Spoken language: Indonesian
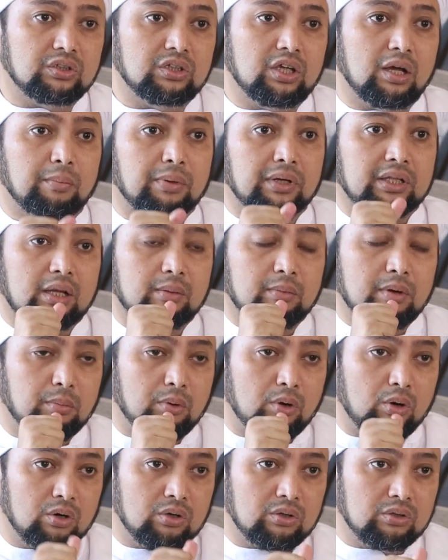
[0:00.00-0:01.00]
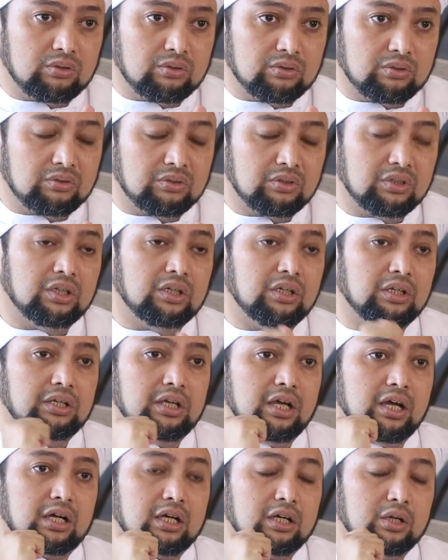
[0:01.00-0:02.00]
Yang pertama bohong,
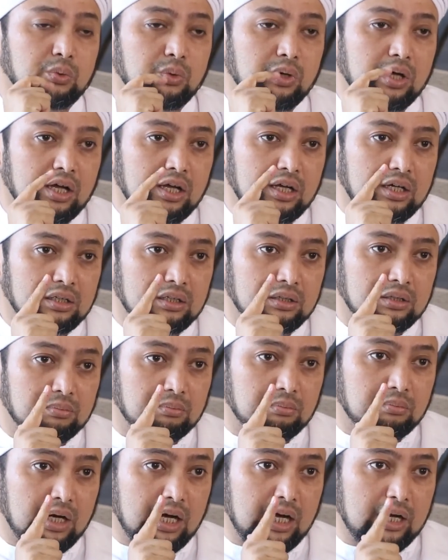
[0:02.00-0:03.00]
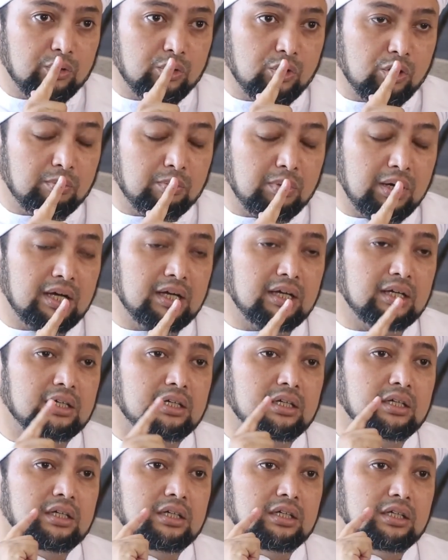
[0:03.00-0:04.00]
yang kedua mengadu domba,
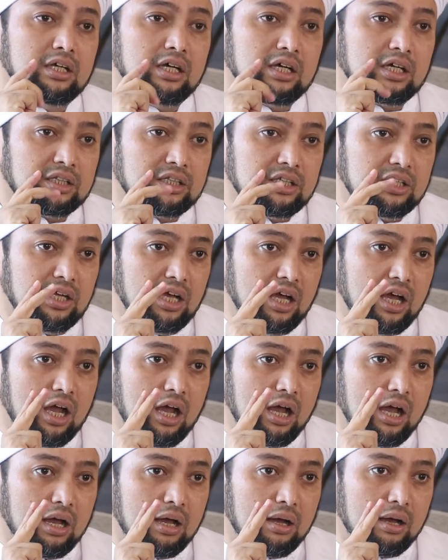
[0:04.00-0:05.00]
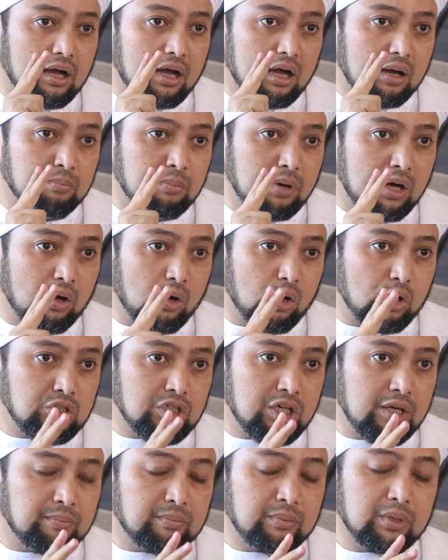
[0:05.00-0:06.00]
yang ketiga
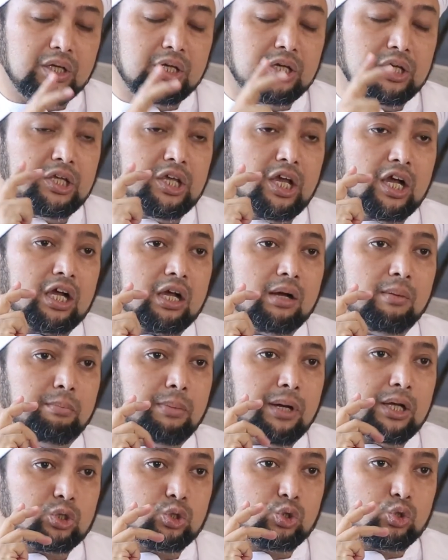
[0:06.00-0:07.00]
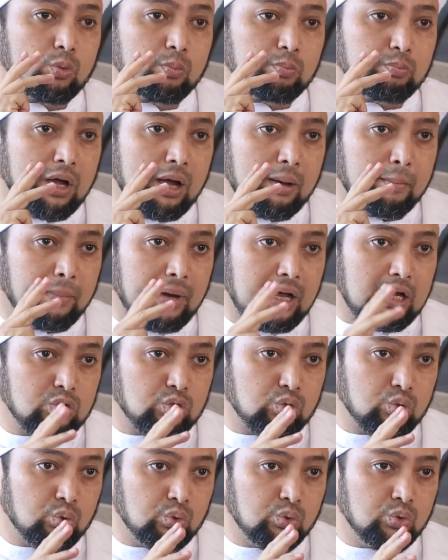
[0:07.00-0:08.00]
menggosip, yang keempat sumpah
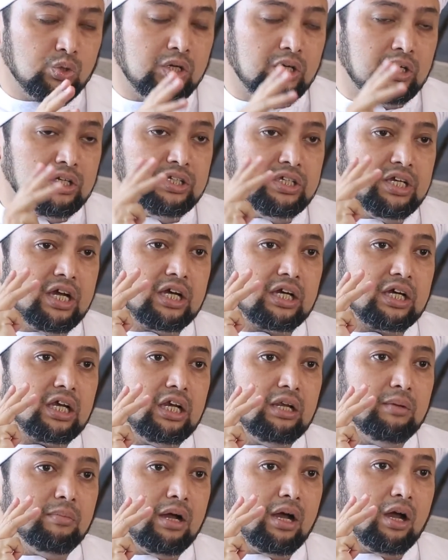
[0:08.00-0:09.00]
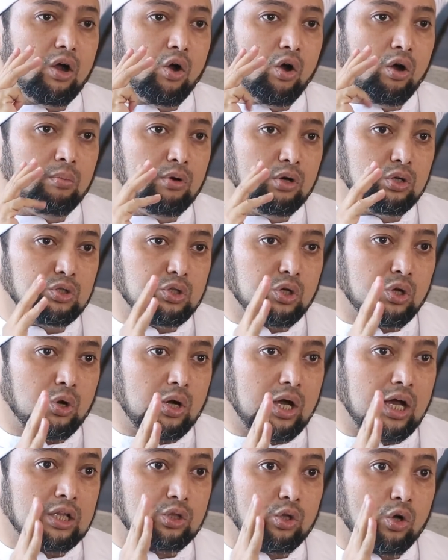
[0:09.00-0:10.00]
palsu, yang kelima ngomong
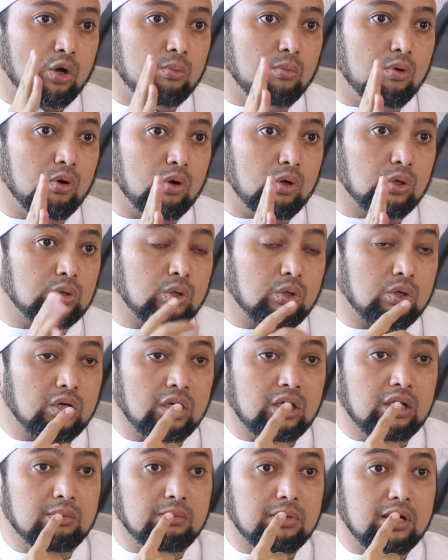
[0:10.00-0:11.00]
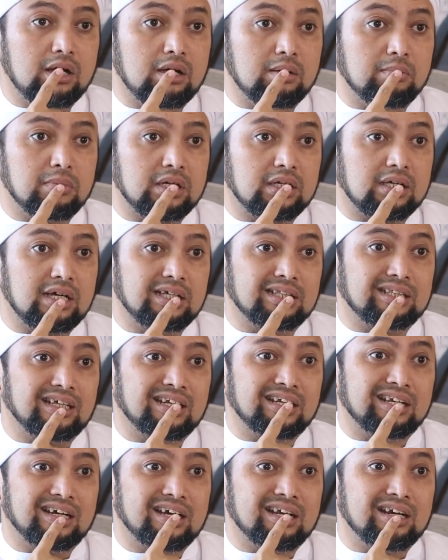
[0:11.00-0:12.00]
jorok atau ngomong kotor. Lima
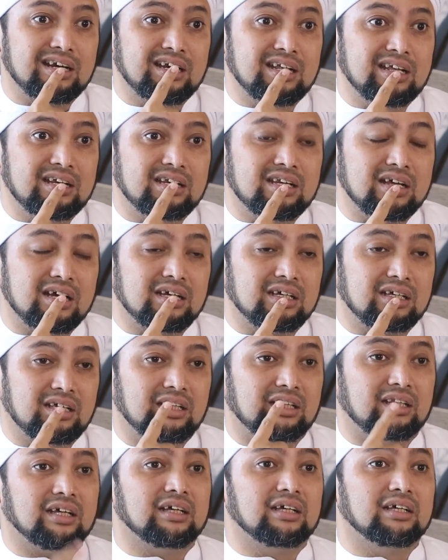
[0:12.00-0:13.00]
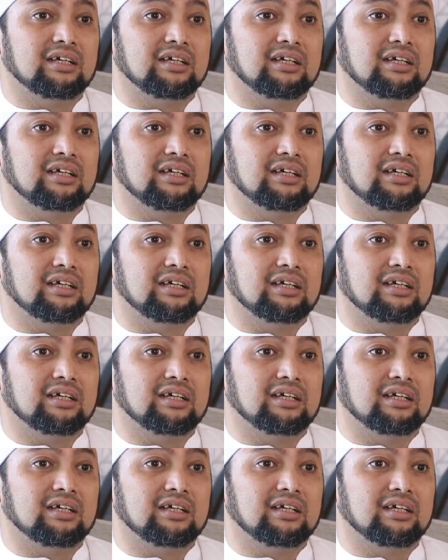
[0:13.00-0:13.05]
berkaitan dengan lidah kita.